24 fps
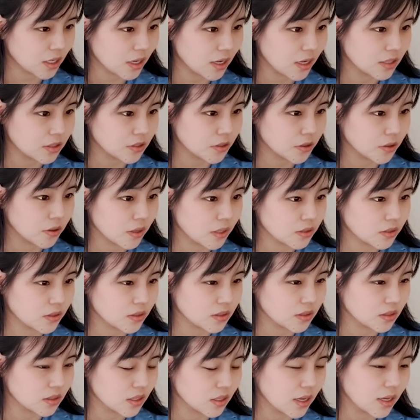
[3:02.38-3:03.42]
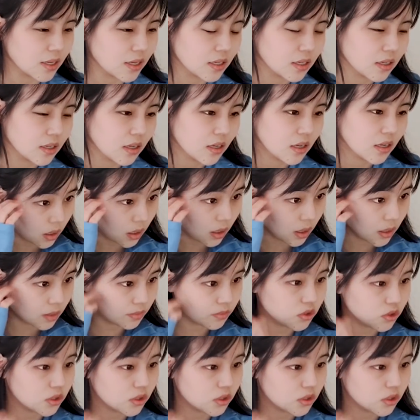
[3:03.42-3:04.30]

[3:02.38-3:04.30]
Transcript: 잘 아셔야 되는데 um,